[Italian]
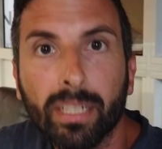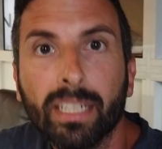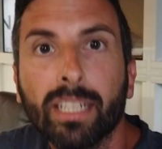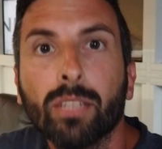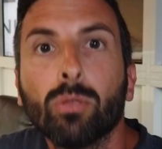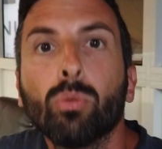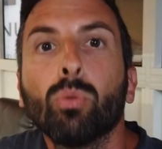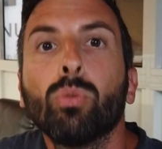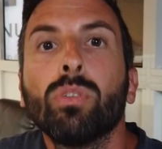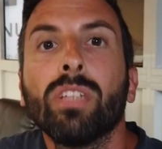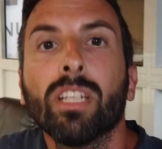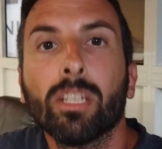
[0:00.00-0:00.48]

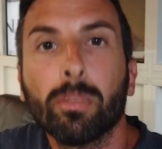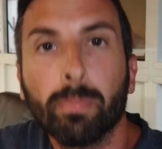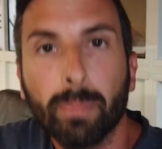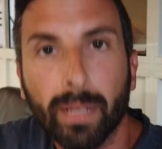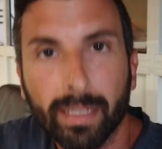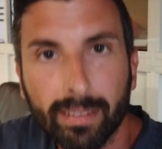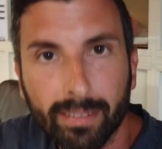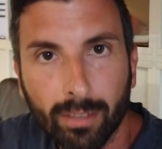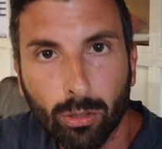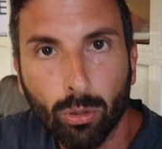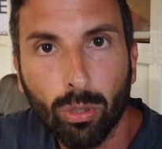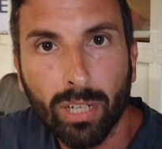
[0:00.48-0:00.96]
perché tutti
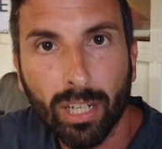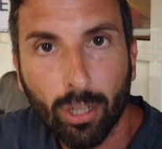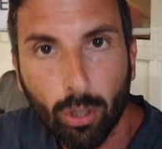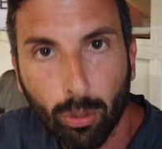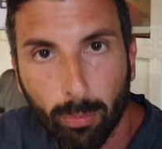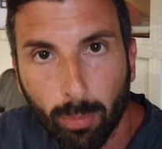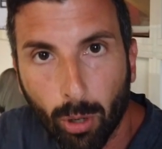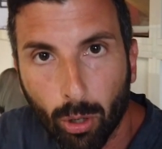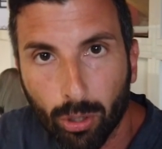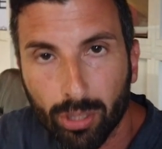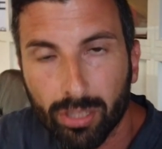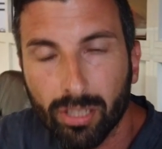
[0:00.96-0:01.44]
aspettano
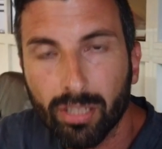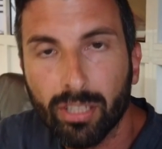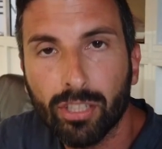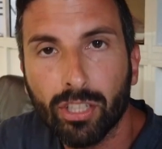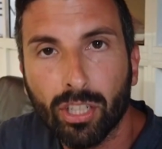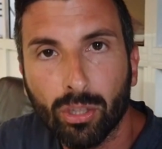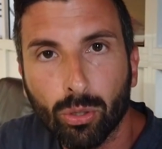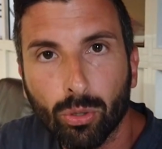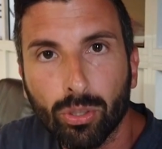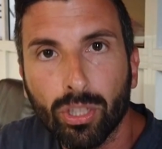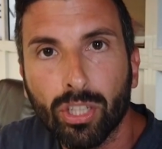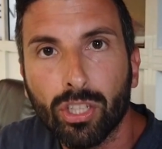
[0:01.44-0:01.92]
l'eco bonus del
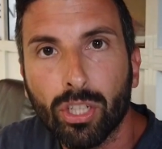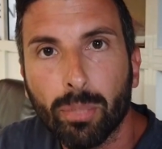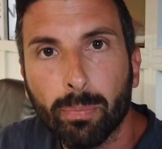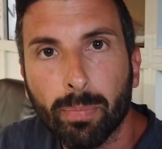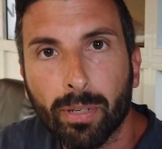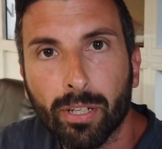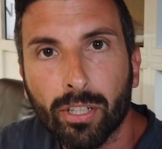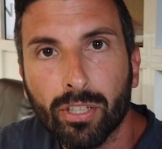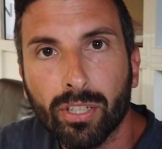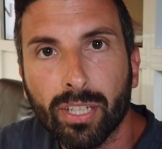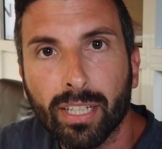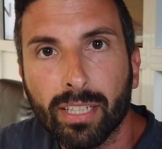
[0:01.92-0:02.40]

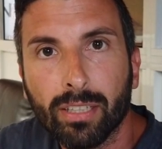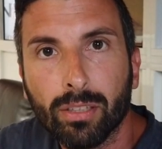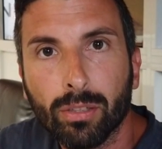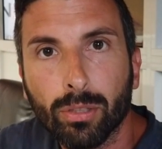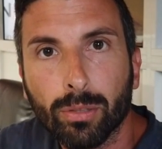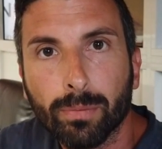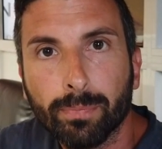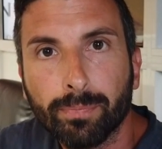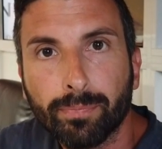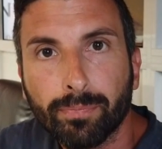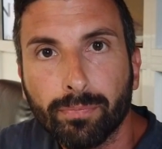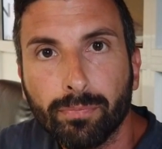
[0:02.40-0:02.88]

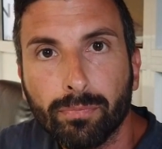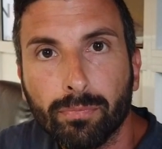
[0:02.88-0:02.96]
110%.